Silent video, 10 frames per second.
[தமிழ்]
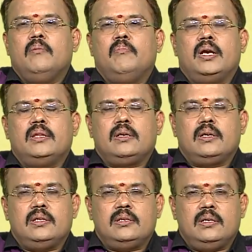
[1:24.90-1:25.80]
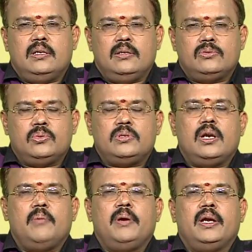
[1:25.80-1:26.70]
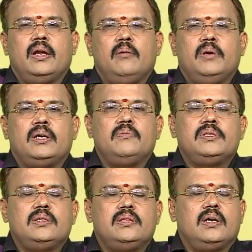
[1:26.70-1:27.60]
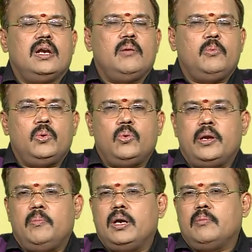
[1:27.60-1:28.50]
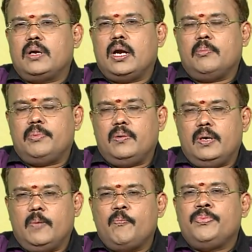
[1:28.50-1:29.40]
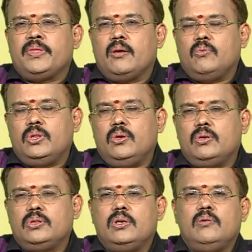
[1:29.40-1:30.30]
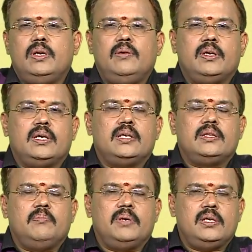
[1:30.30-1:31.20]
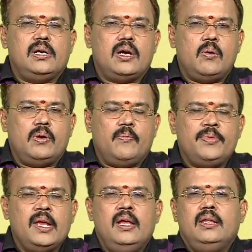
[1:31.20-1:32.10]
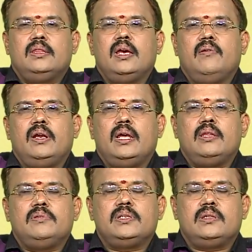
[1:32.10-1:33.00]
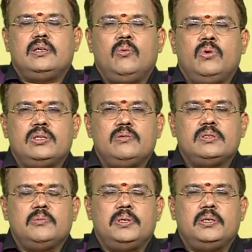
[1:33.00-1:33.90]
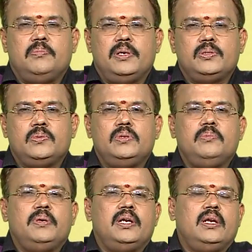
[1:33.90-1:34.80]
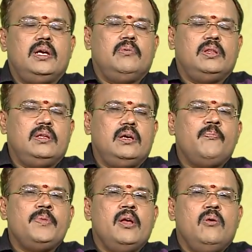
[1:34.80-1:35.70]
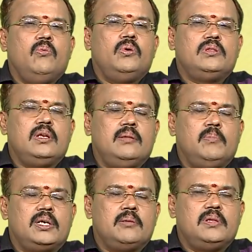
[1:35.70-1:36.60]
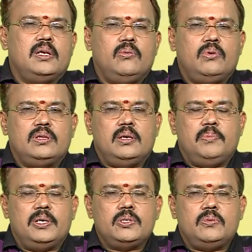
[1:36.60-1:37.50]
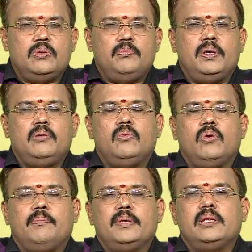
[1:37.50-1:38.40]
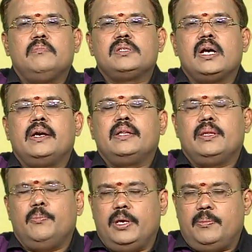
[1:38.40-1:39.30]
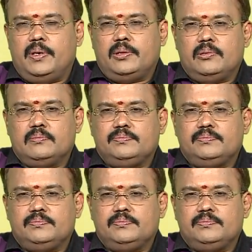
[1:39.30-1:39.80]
மனதிற்கு இதை சுற்றுலா பயணங்கள் மற்ற விஷயத்திற்கெல்லாம் ஒரு குறைபாடும் காணப்படவில்லை உத்தியோகத்திலோ வெளிவட்டாரத்திலும் அதிக கவனம் தேவையில்லாத விஷயத்திற்கு உணர்ச்சி வசப்பட்டு பேசுவதோ பிறரை வந்து ஒருத்தரை மட்டம் தட்டி ஒருத்தரை பேசுவதோ பெரும் குழப்பத்தையும் சங்கடத்தையும் ஏற்படுத்தும்